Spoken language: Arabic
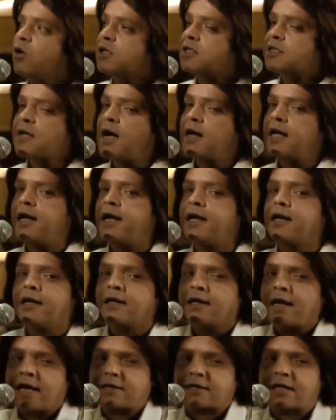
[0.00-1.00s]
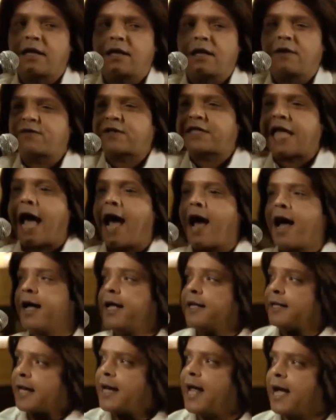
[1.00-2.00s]
وصلي للناس اللي نفسها
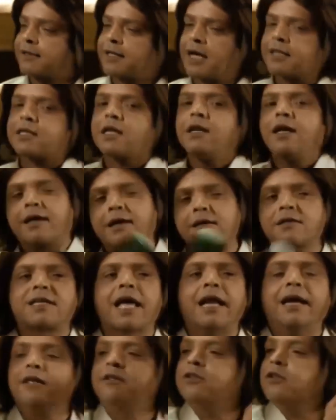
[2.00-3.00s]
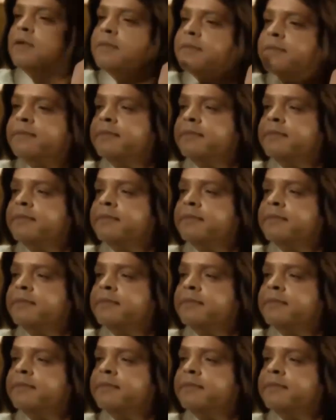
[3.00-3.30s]
ان انا اعتزل الرساله دي